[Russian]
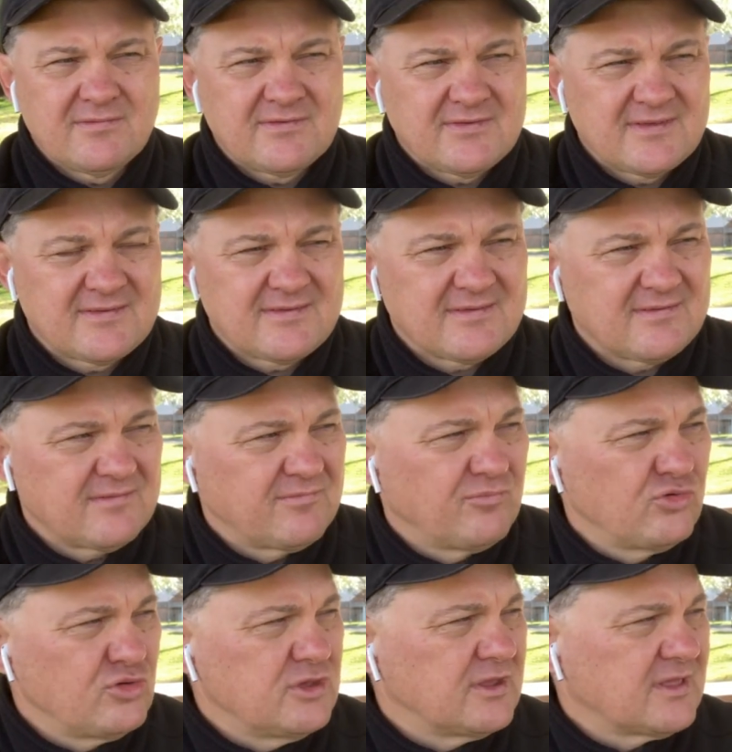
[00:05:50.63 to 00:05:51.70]
со,
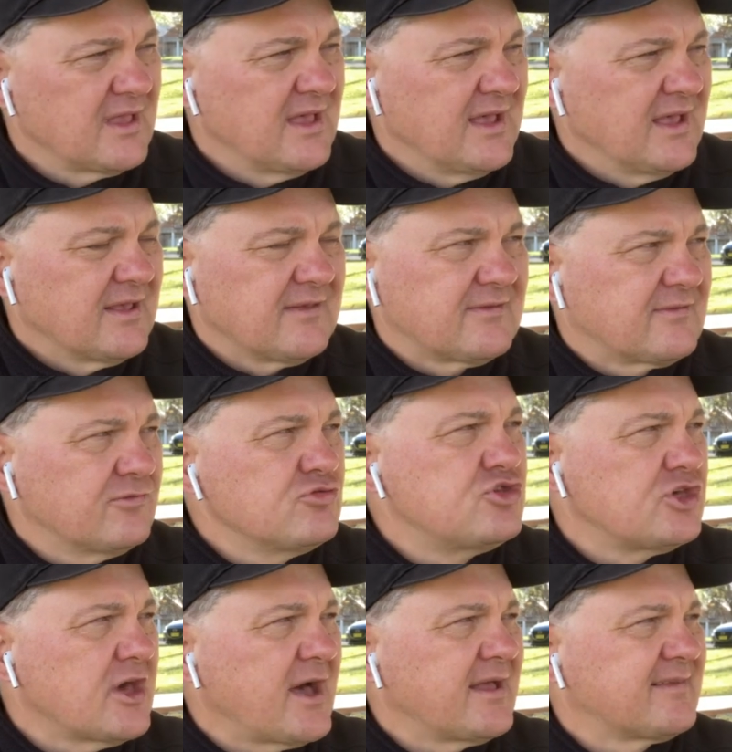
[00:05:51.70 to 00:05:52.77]
будет
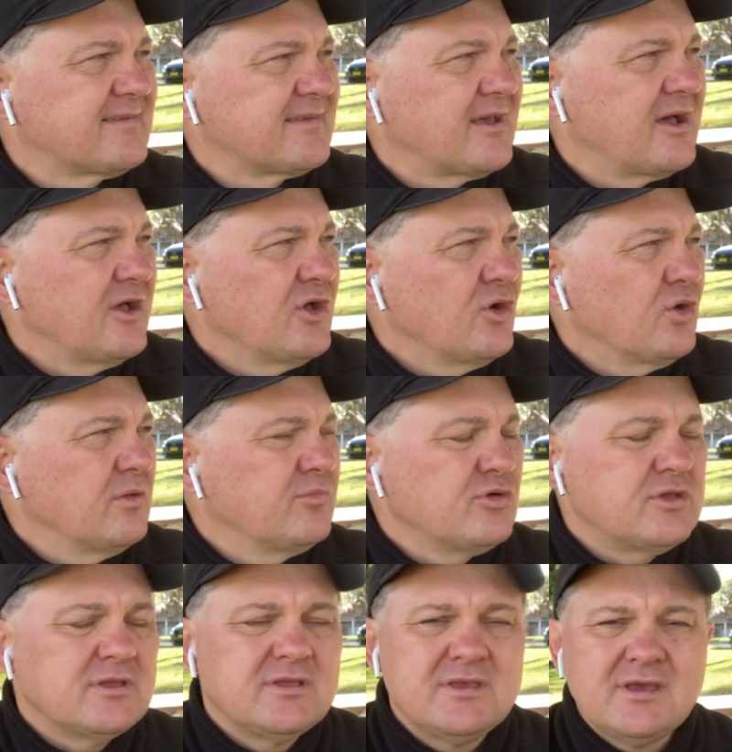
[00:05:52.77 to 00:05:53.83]
случаться, он
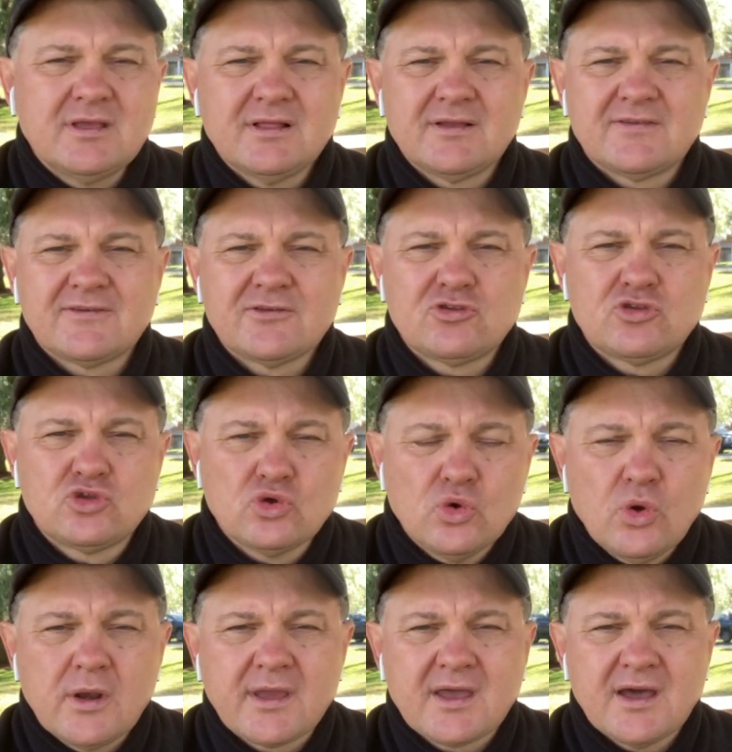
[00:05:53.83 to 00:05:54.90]
будет делаться
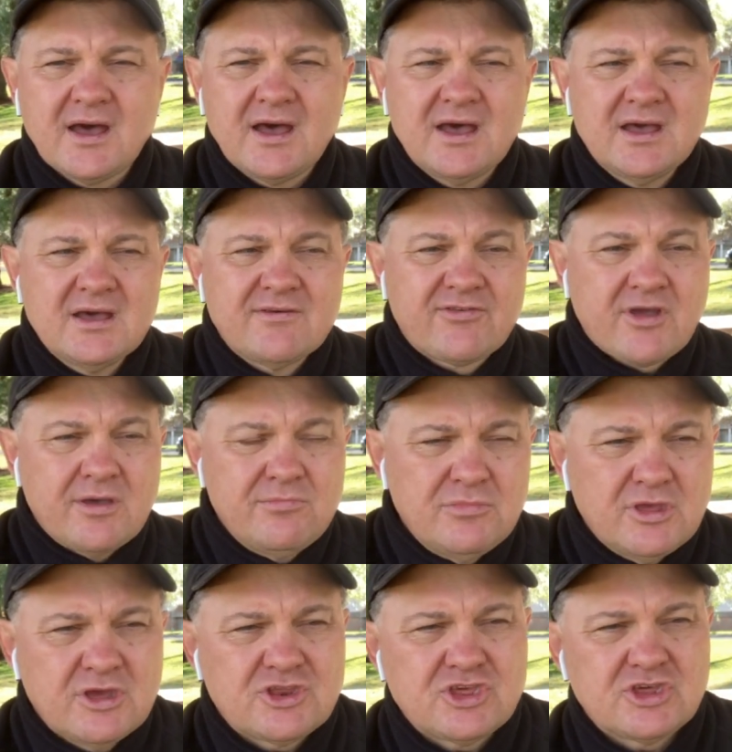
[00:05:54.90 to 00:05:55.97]
только
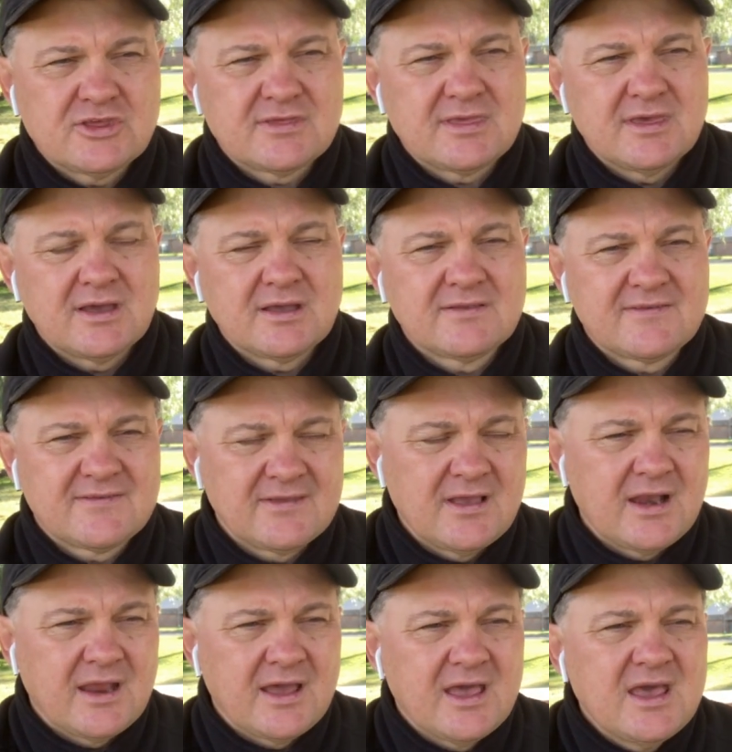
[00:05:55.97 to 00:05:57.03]
коммерческих
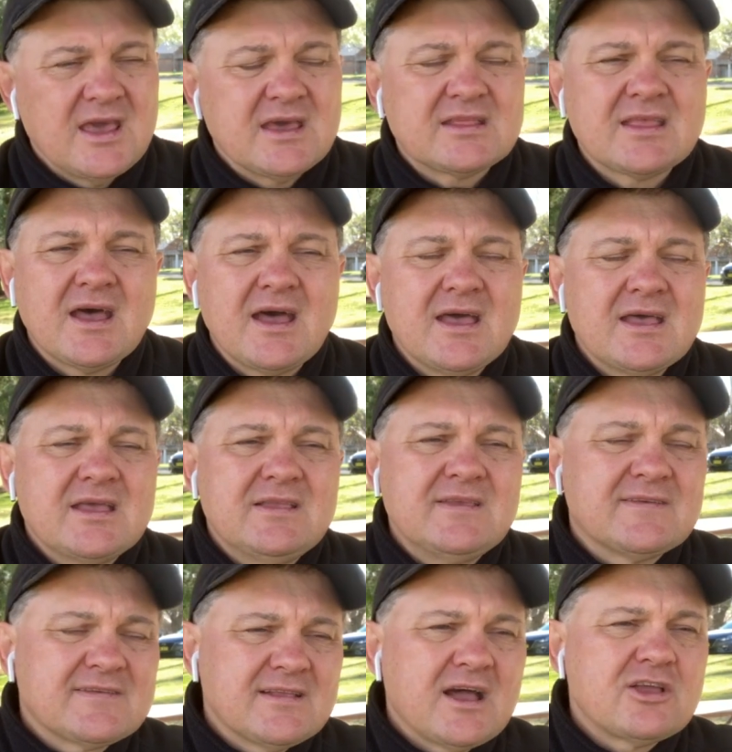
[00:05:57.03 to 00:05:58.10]
целях. Это не
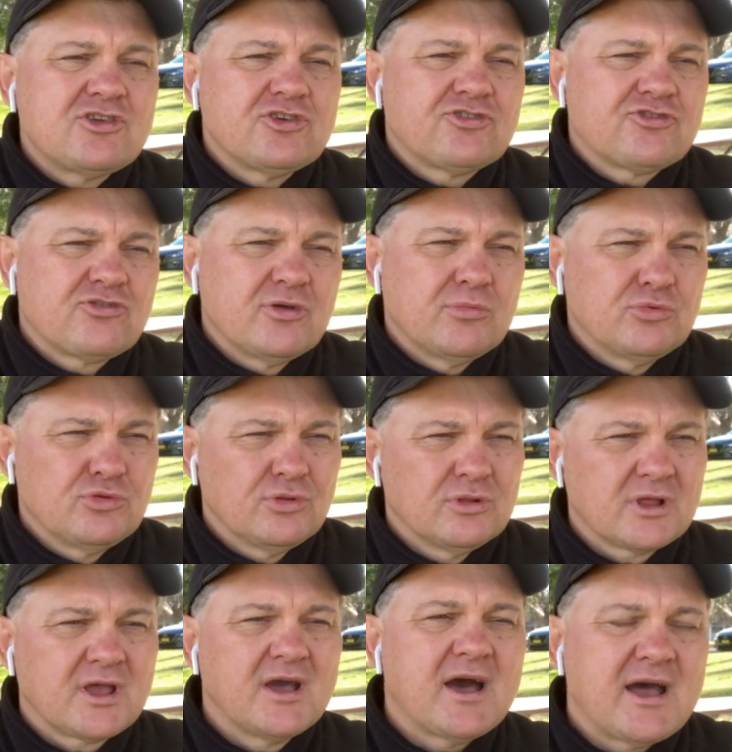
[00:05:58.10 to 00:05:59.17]
значит, что я буду
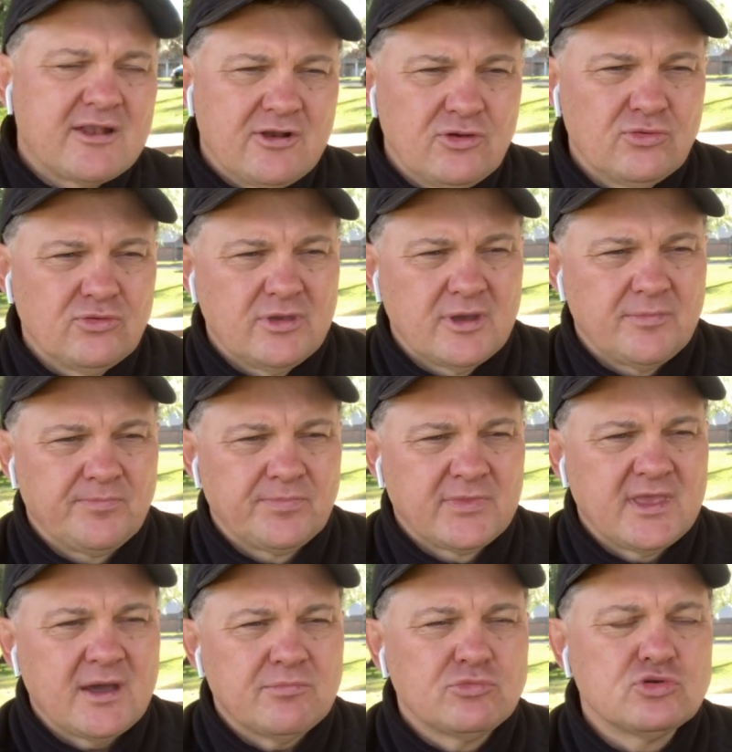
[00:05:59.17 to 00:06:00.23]
лгать людям.
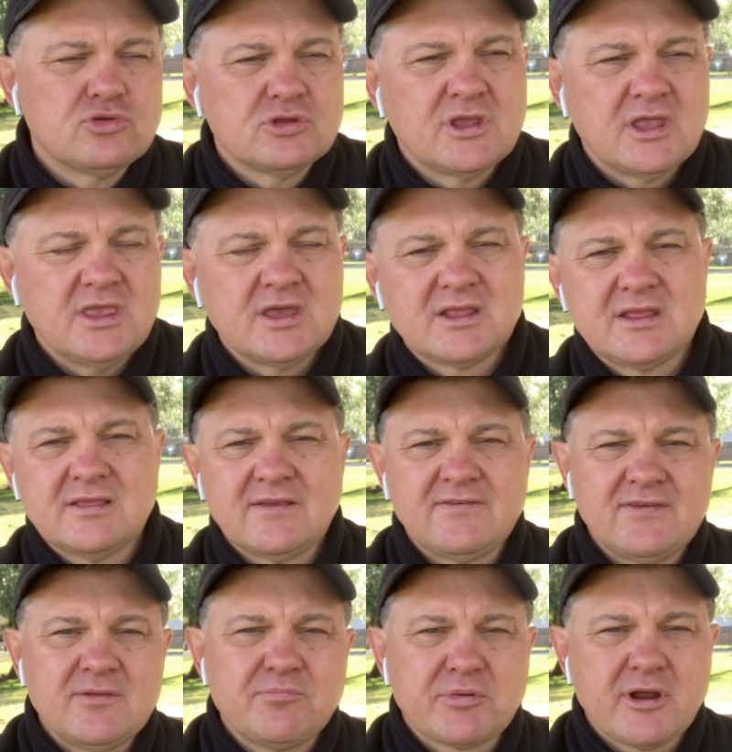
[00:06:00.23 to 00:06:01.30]
Я буду до них
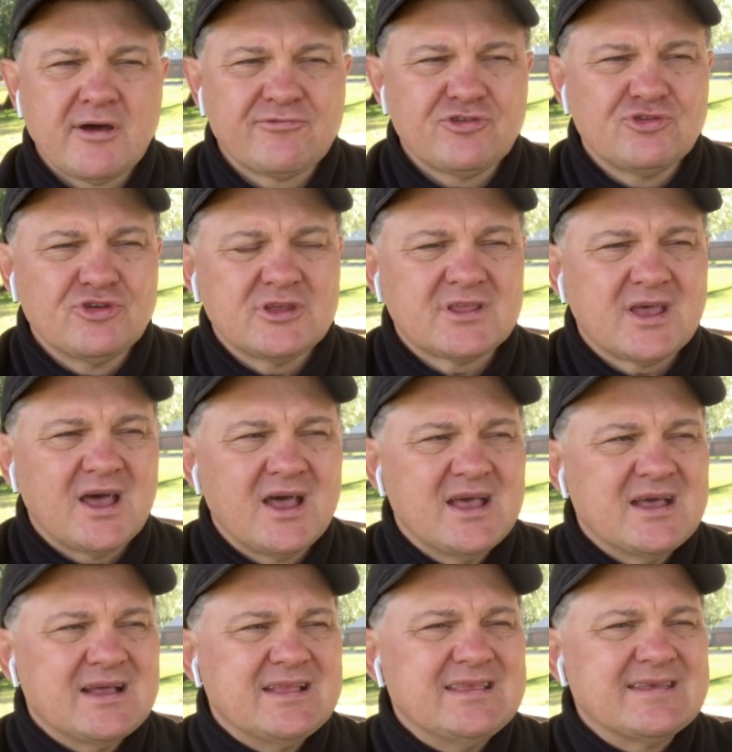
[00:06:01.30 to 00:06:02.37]
доносить правду, но это
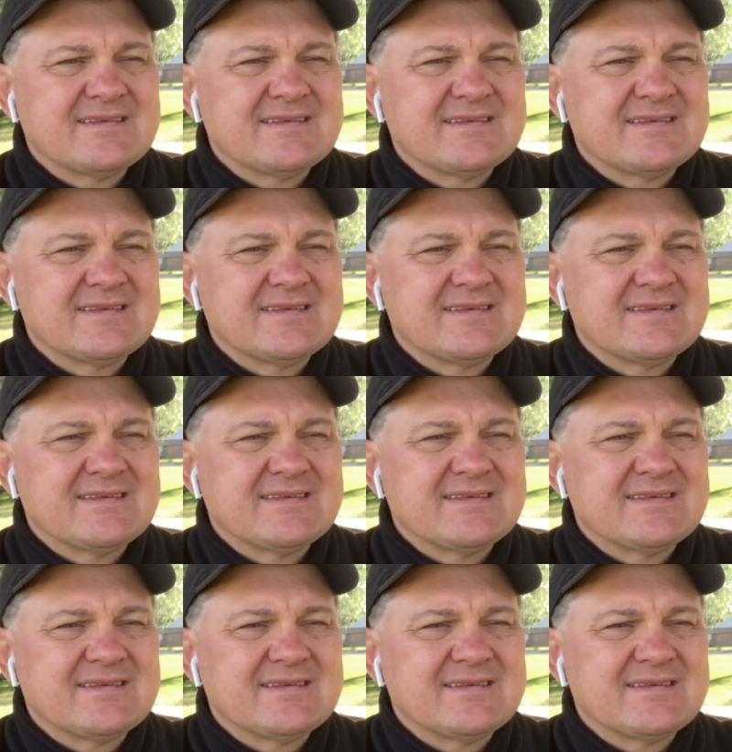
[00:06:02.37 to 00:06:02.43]
не